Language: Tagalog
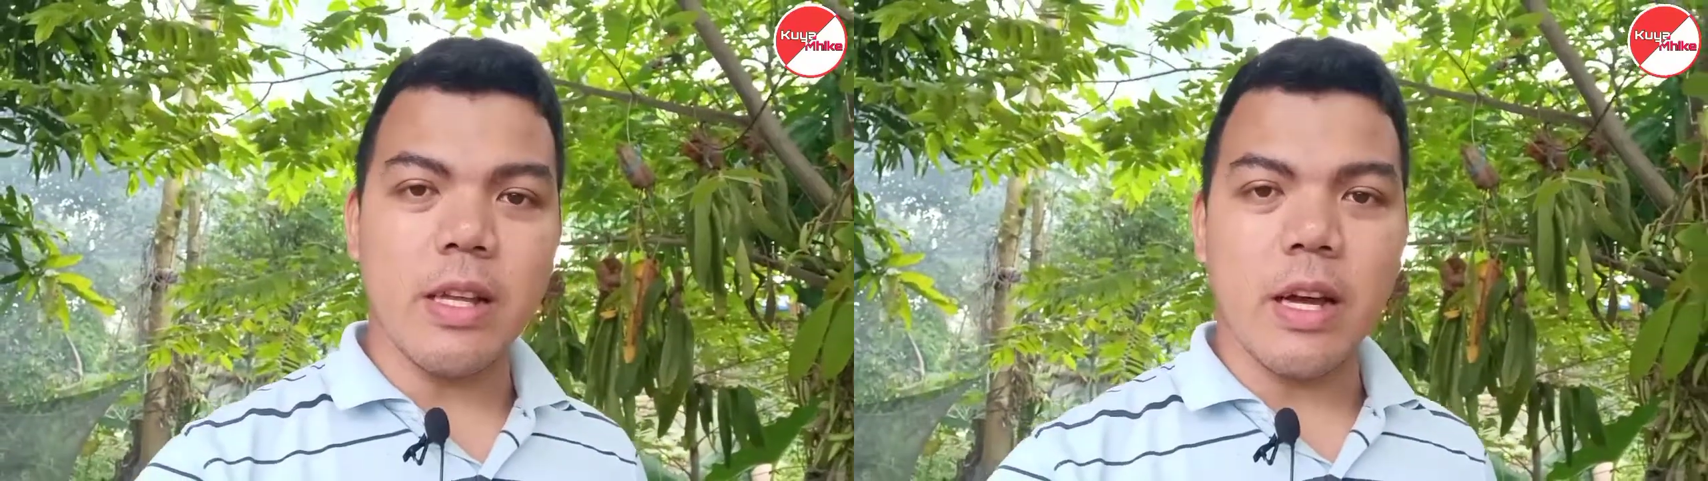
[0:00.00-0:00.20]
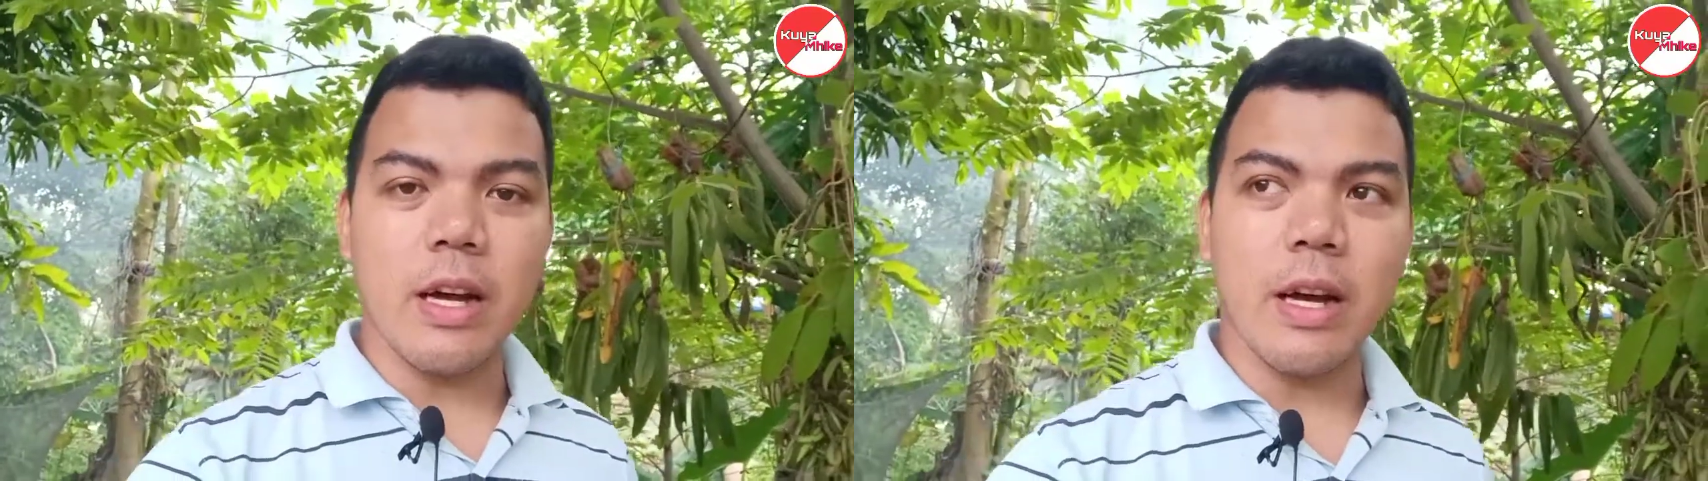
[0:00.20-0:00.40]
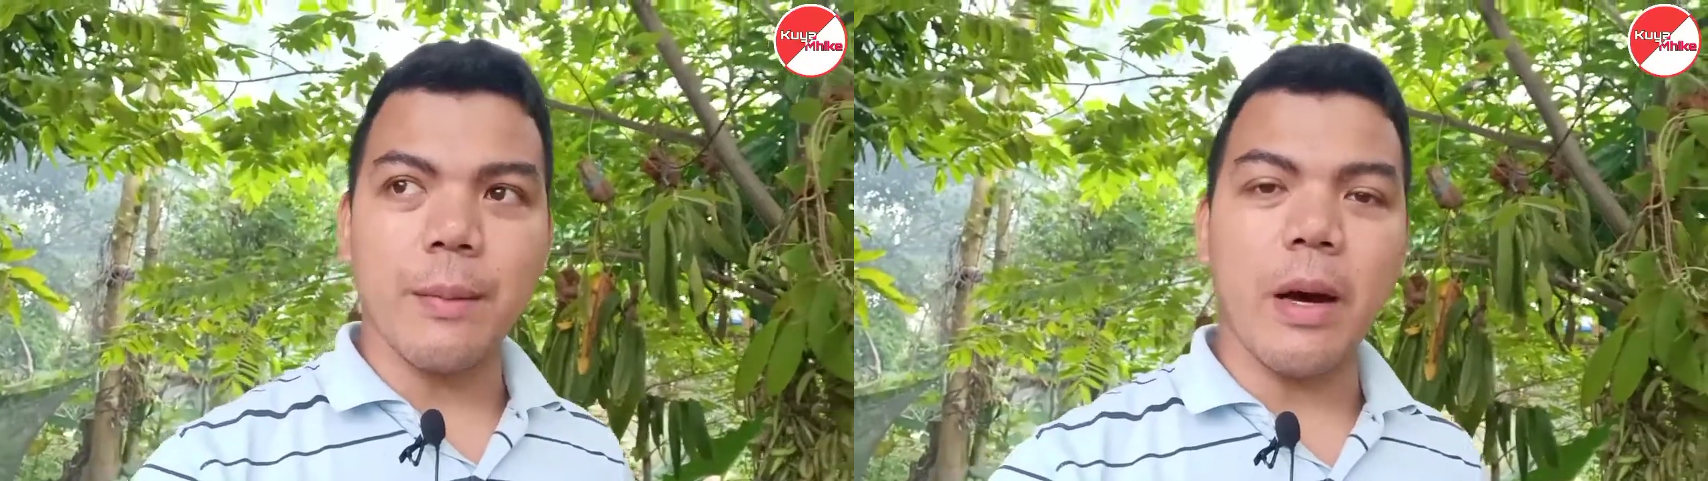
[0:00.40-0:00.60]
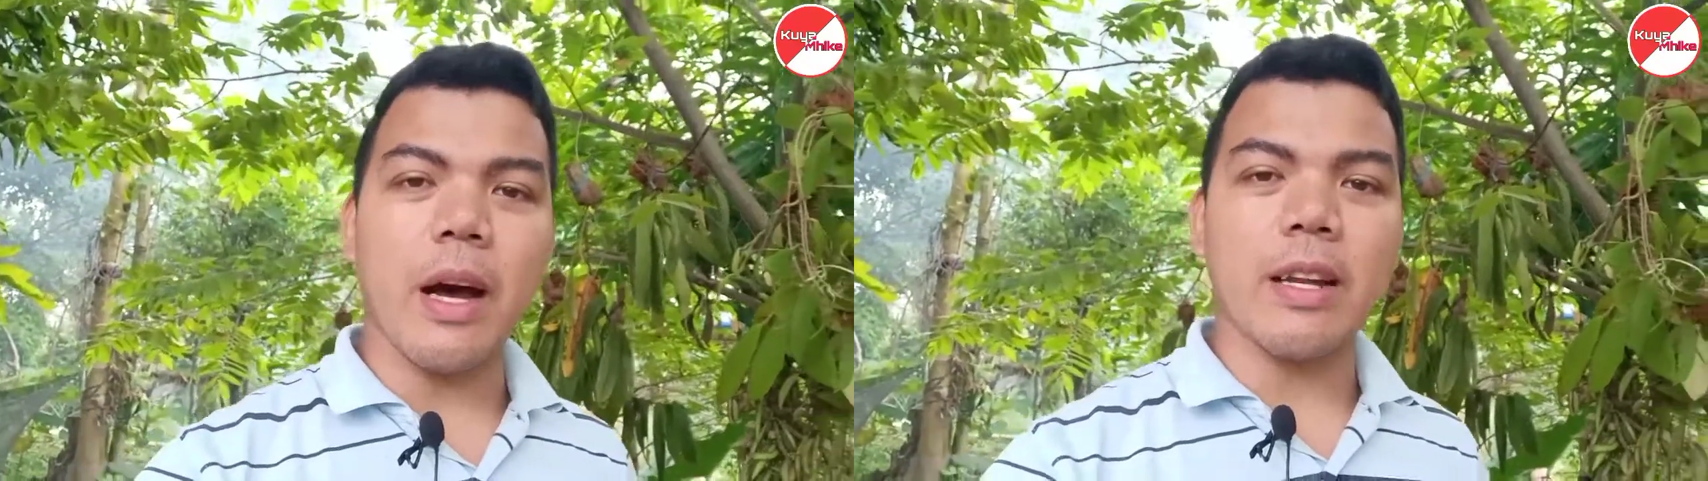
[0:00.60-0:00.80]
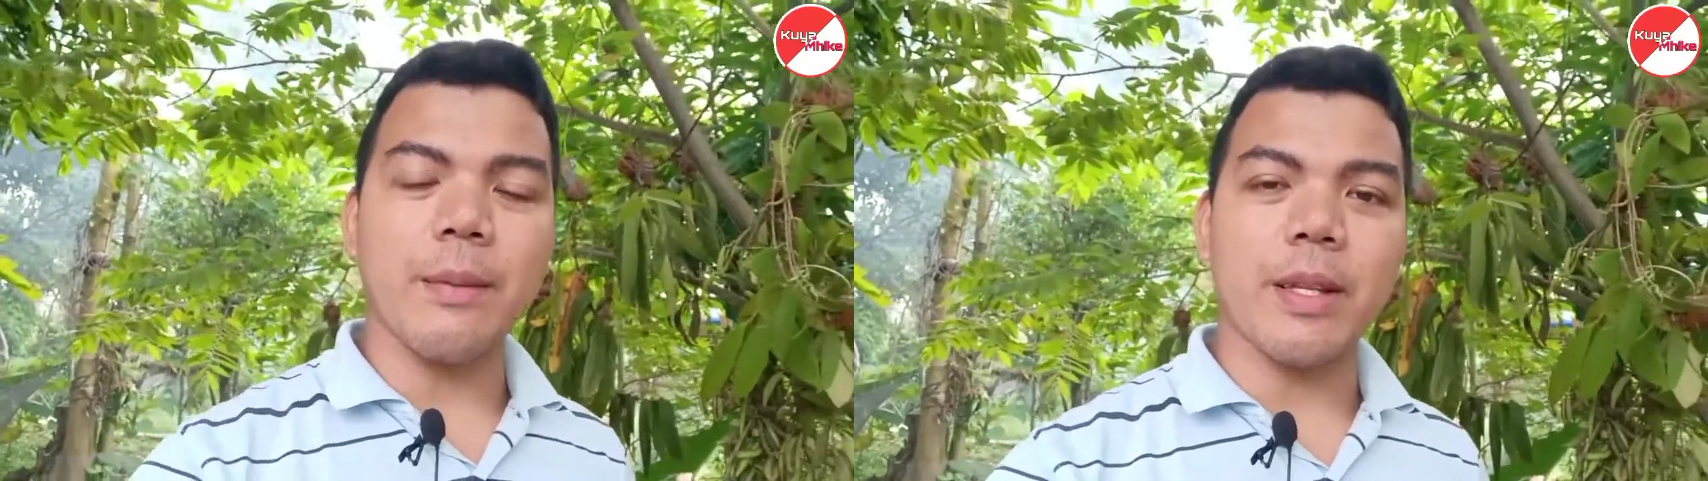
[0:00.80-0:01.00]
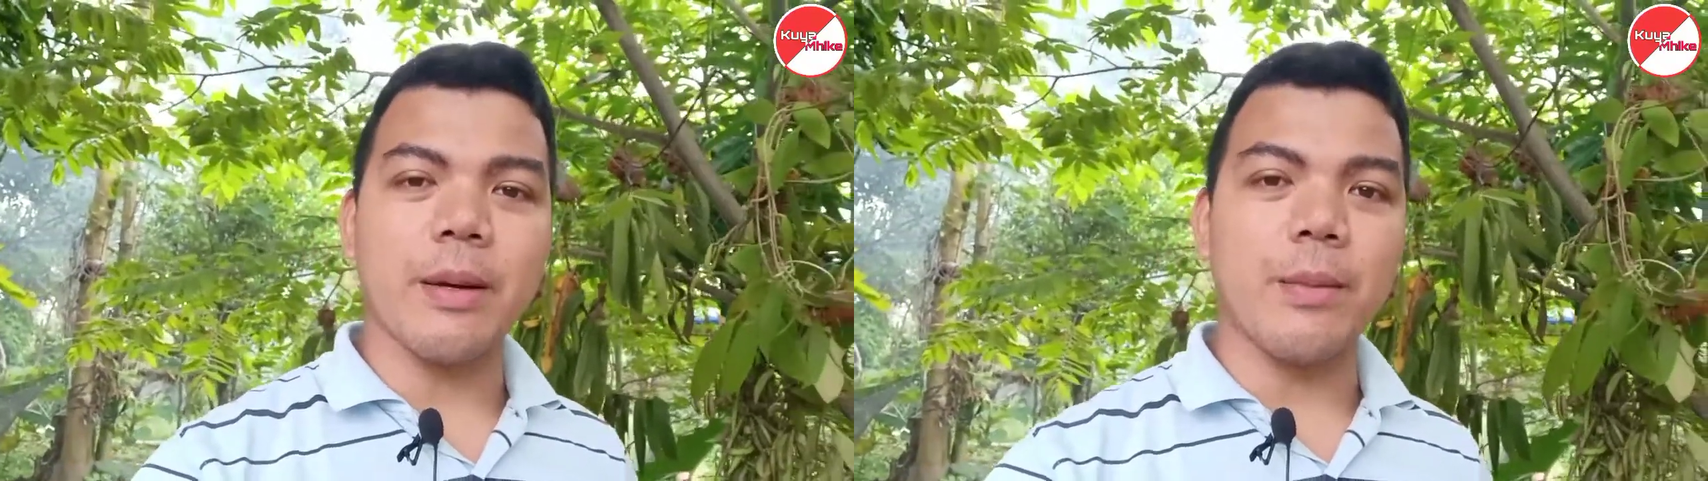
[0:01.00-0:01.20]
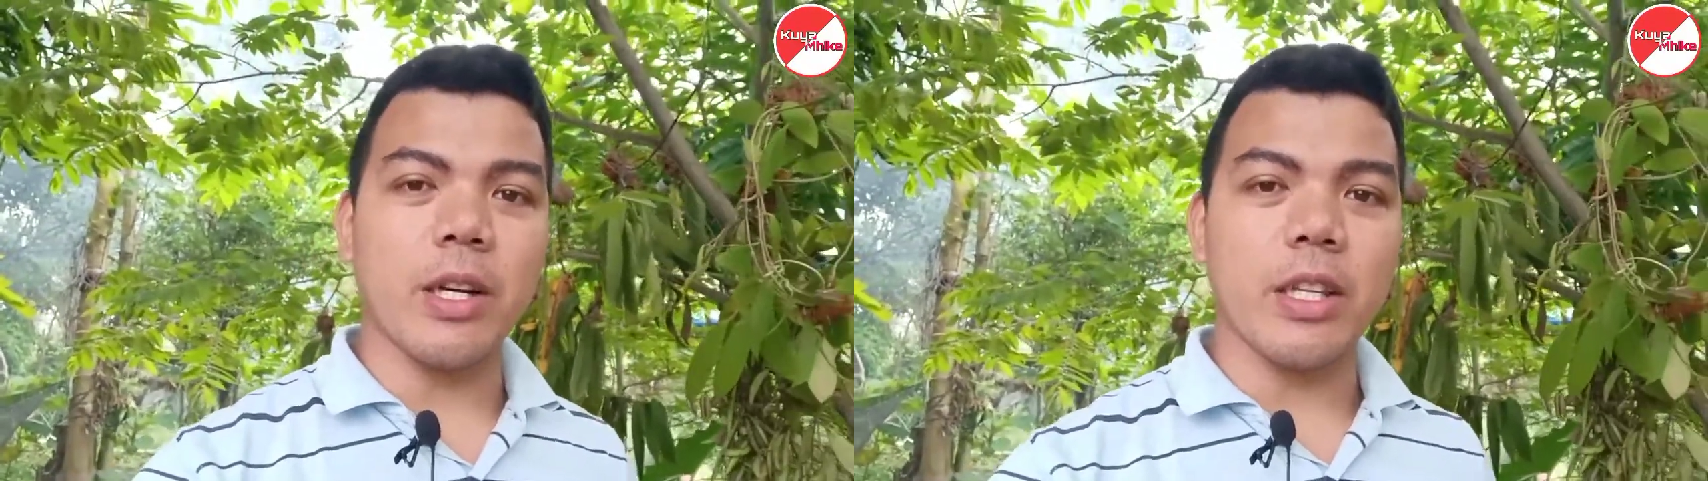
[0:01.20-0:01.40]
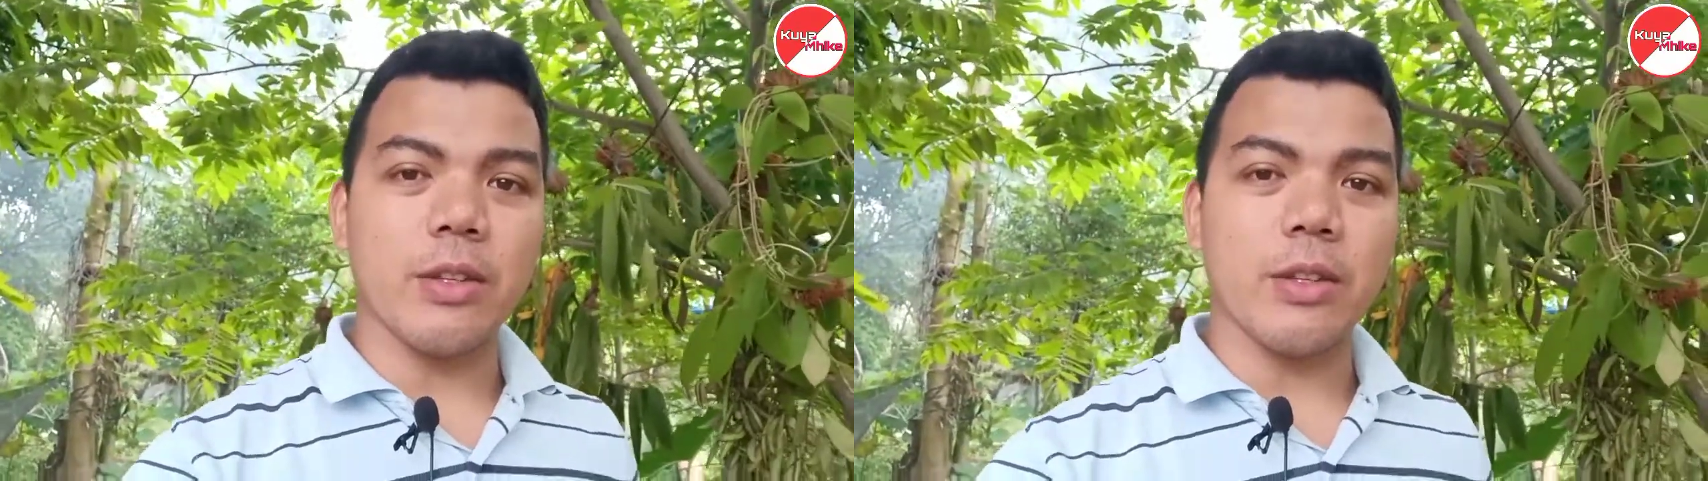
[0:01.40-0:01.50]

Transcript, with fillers: na maaaring matagpuan